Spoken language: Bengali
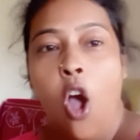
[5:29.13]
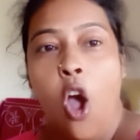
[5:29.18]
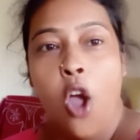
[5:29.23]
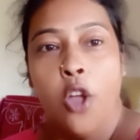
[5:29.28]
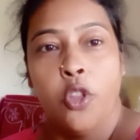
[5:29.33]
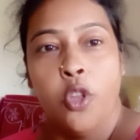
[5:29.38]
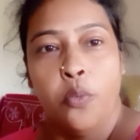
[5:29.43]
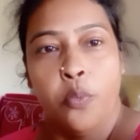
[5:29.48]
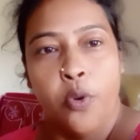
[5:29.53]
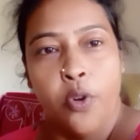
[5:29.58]

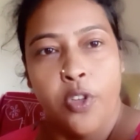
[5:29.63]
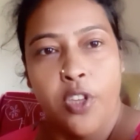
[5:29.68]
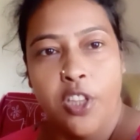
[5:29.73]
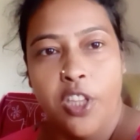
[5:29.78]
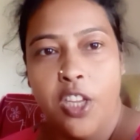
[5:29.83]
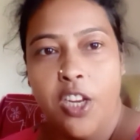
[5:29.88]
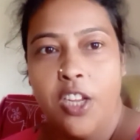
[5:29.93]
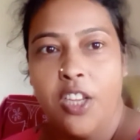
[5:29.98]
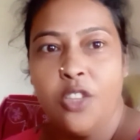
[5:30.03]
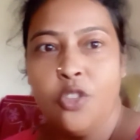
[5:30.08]
হয়তো
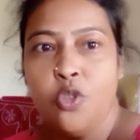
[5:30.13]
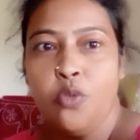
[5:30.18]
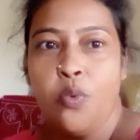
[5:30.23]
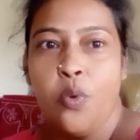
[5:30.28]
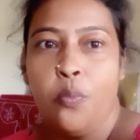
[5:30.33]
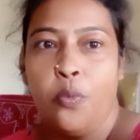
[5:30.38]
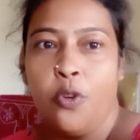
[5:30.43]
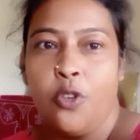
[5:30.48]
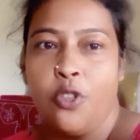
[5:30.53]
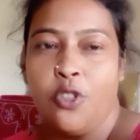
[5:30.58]
প্রকৃতিরই কিছু
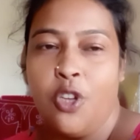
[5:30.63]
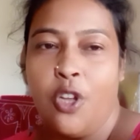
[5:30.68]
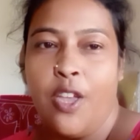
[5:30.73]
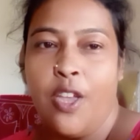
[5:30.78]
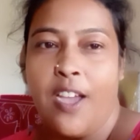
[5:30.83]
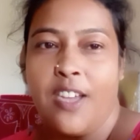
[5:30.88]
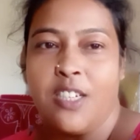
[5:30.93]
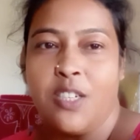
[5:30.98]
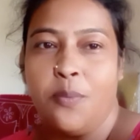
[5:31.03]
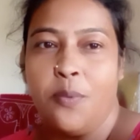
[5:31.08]

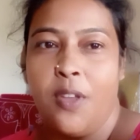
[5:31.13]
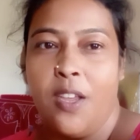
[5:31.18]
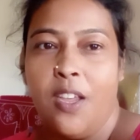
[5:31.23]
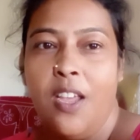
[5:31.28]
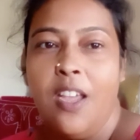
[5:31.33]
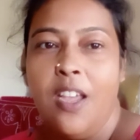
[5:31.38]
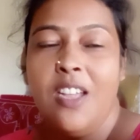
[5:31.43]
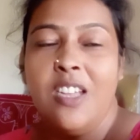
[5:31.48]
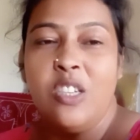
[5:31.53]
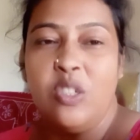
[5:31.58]
বিপর্যয় আসবে
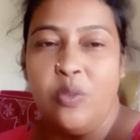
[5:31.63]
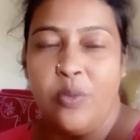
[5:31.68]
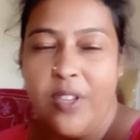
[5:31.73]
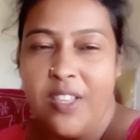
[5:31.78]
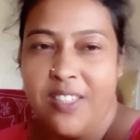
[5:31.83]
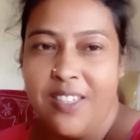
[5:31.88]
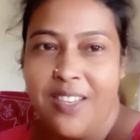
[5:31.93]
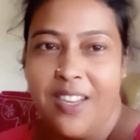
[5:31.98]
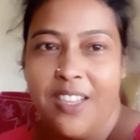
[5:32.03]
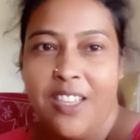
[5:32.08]

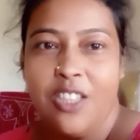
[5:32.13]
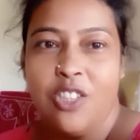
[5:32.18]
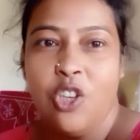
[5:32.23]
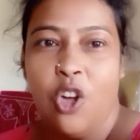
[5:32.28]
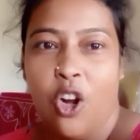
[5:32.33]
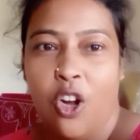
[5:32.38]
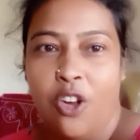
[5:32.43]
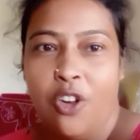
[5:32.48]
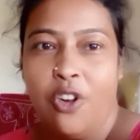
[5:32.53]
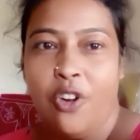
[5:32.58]
শুনেছি নাকি
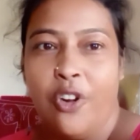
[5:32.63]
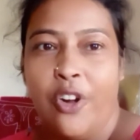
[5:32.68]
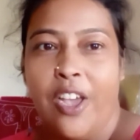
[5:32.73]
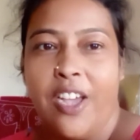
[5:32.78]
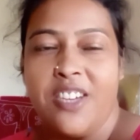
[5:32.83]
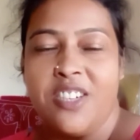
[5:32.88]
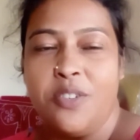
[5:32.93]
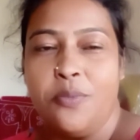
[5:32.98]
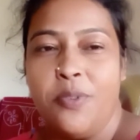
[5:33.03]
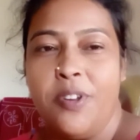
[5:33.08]
ঝড়
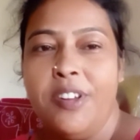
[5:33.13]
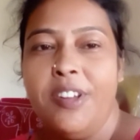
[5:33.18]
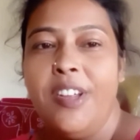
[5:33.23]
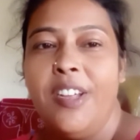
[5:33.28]
আসবে